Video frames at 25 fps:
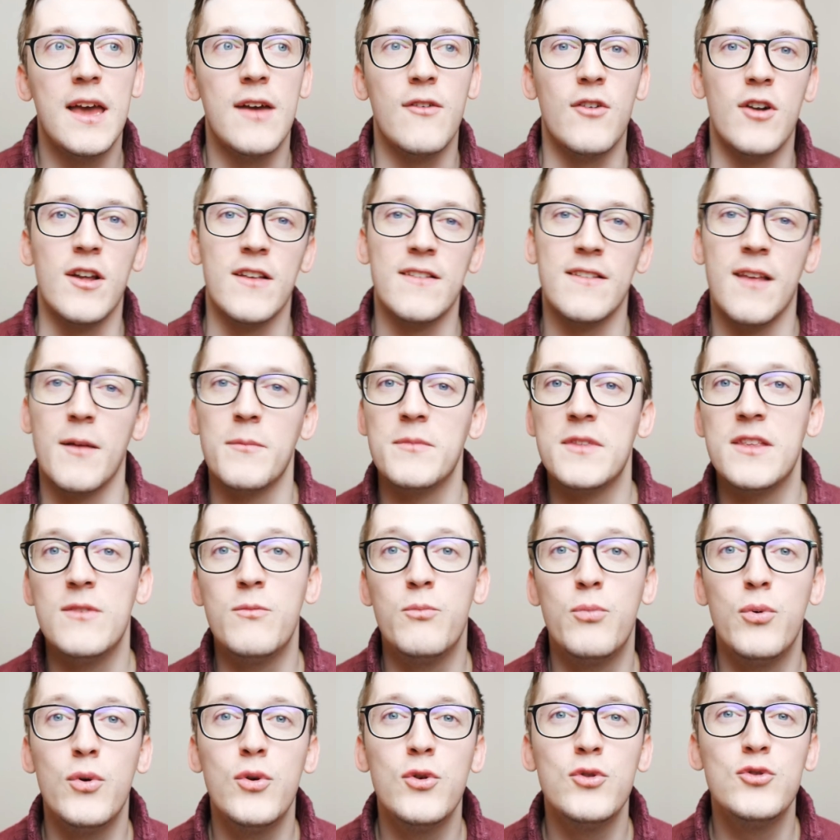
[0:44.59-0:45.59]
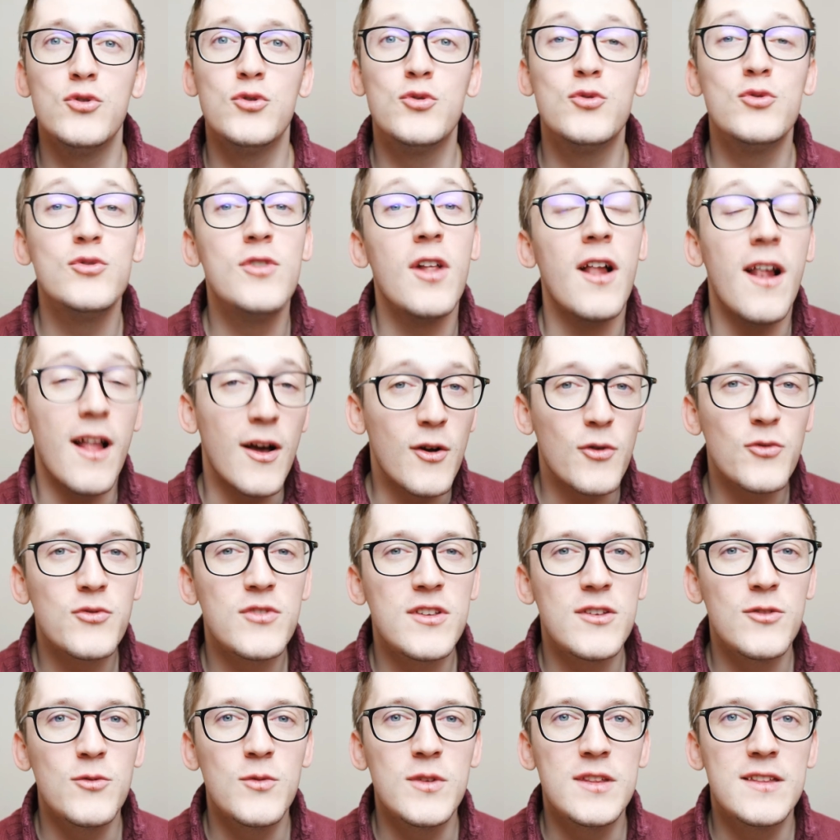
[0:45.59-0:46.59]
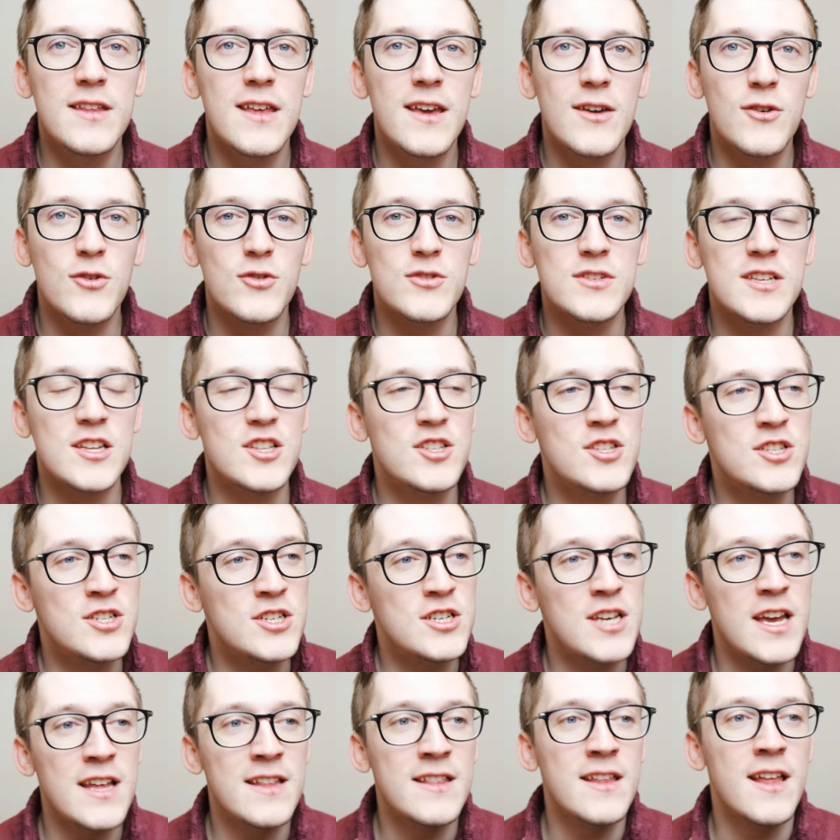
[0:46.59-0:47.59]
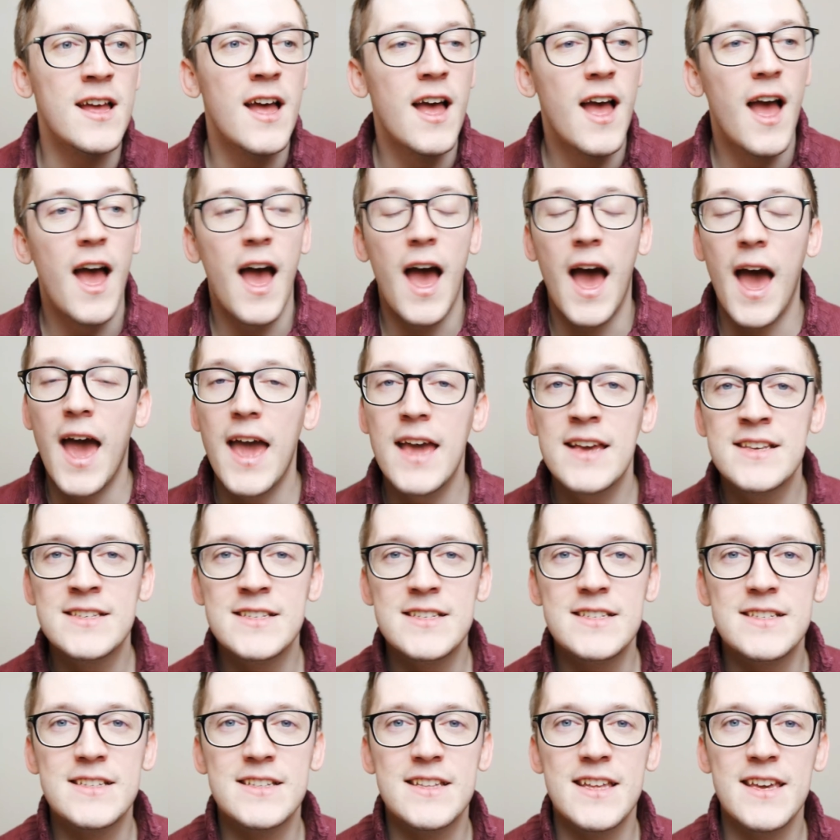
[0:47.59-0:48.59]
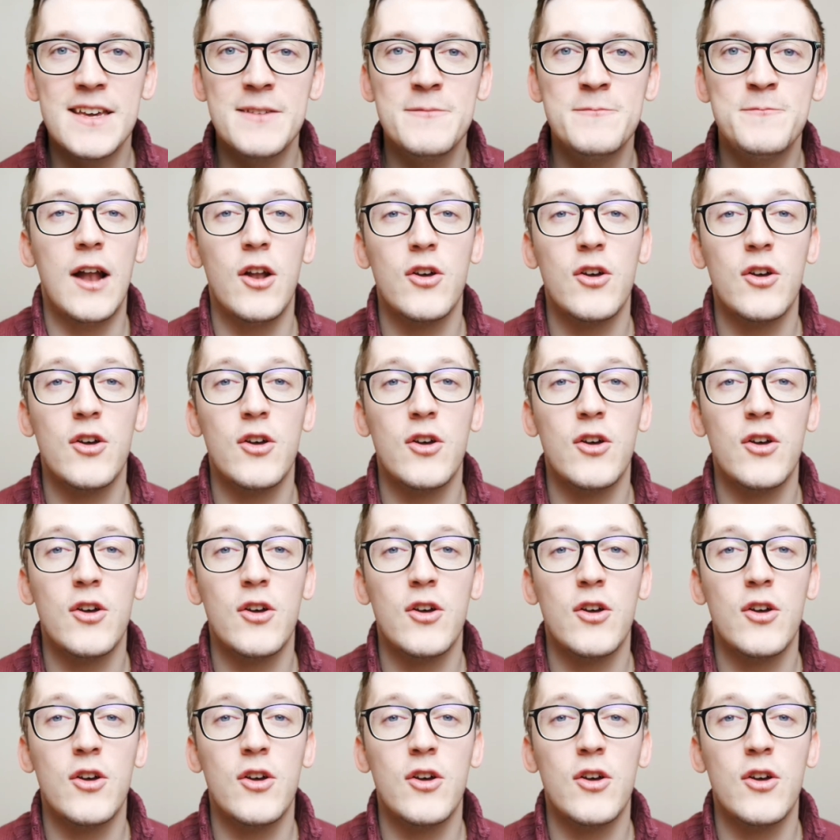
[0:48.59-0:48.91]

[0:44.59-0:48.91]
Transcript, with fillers: Et voilà, c'est un petit peu du coup dans la continuité que cette chaîne a existé.